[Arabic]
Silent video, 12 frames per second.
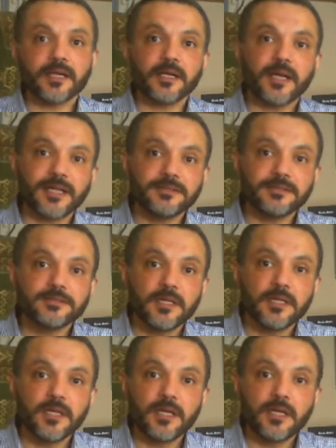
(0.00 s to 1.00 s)
حد
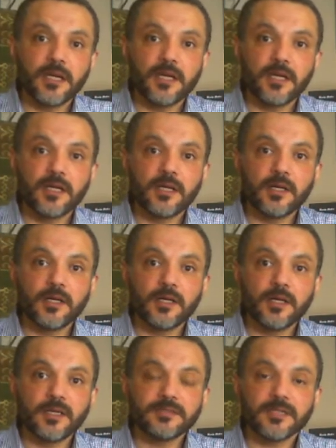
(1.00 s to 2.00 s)

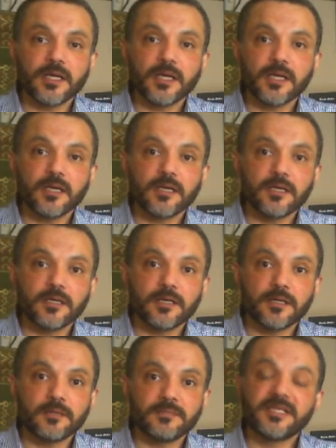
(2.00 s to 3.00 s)
آه انت
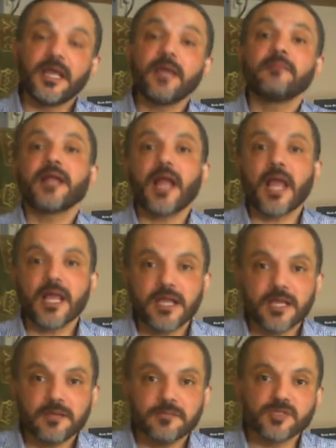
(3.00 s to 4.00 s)
آه متضايق من
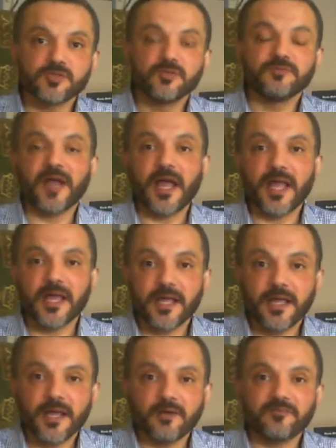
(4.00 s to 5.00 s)
حاجه مزنوق في
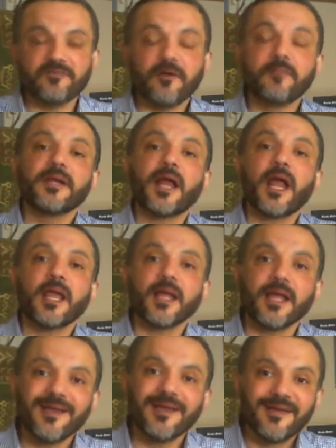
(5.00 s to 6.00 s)
حاجه قرفان من
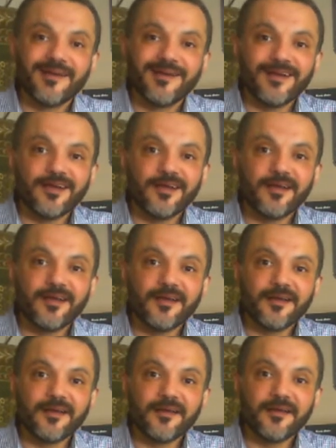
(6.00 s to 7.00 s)
حاجه
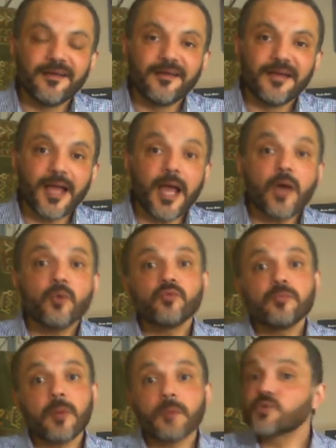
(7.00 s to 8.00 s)
آه
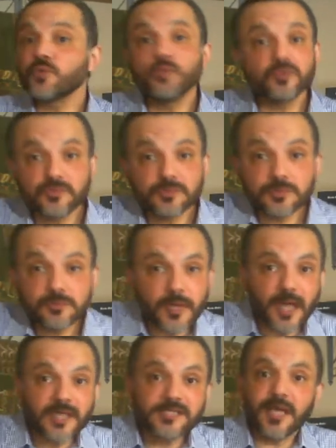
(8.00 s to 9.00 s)
او مبسوط
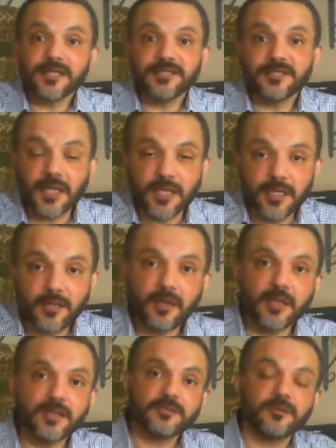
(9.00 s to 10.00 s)
وعايز حد تحكي له
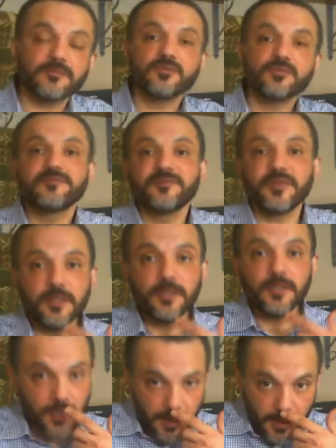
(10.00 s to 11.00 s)
على اللي انت مبسوط فيه
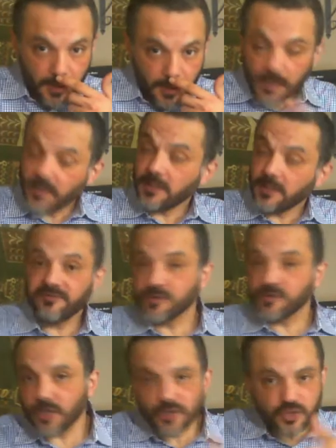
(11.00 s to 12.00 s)
آه هنا في
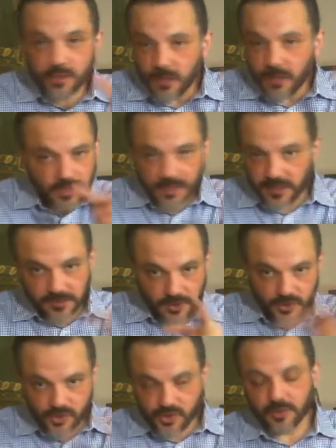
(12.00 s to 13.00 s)
اطار الشغل او خارج اطار
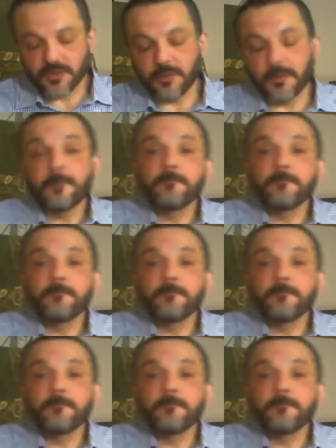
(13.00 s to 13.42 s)
الشغل طبعا